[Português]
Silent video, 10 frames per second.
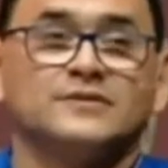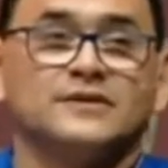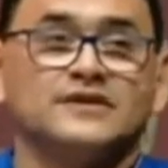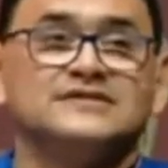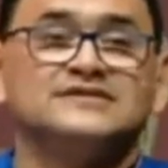
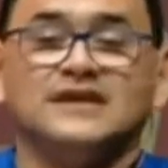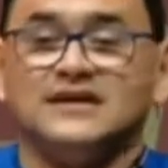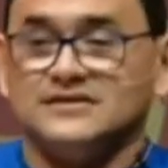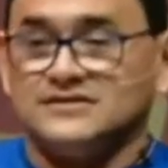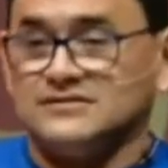eles e
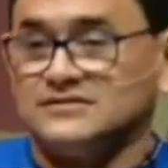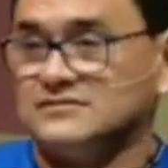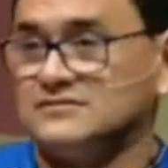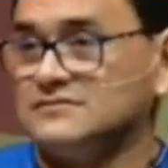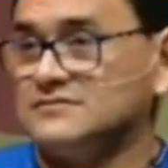elas.
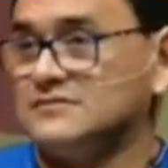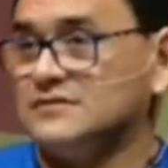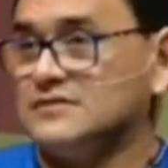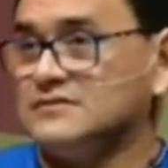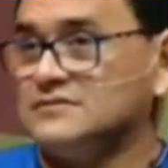
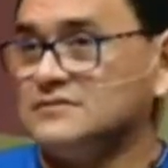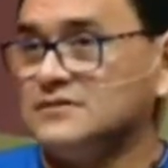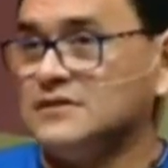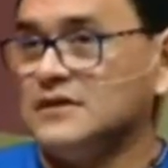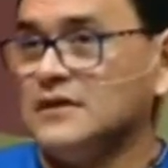Tá
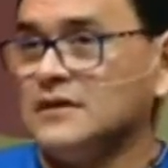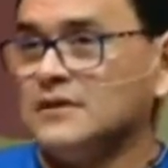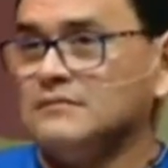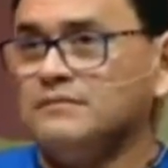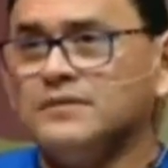
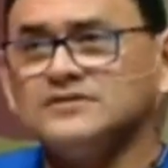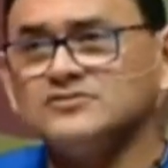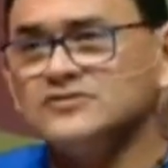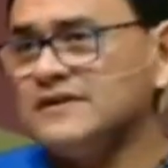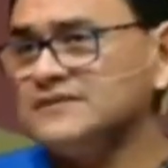então, se eu
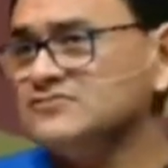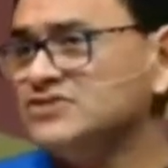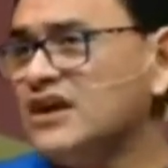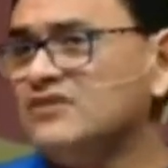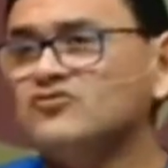tivesse um real, eu